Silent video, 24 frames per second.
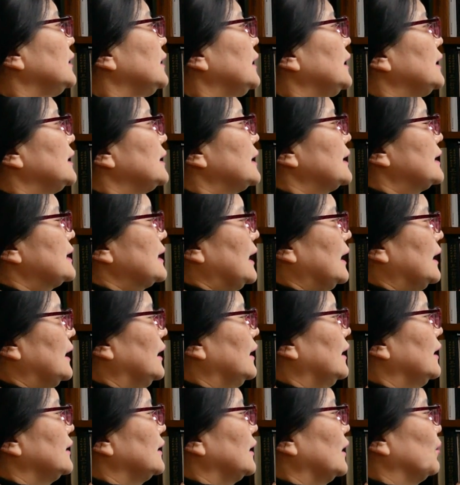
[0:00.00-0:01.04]
이 이제
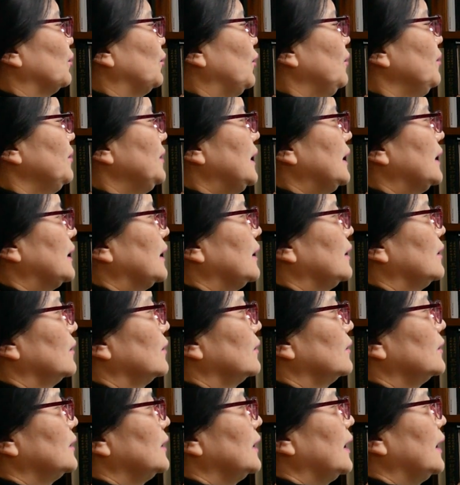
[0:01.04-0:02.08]
자랑하다, 뽐내다
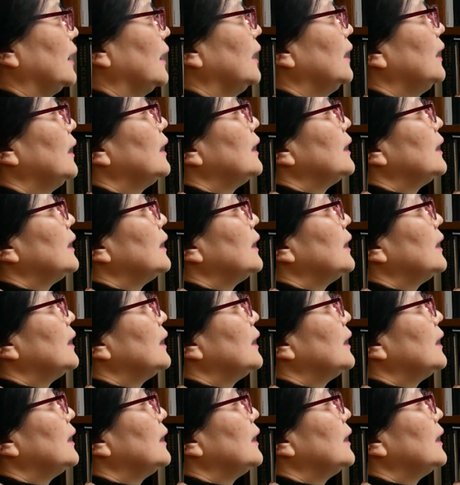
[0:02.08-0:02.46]
이런 건데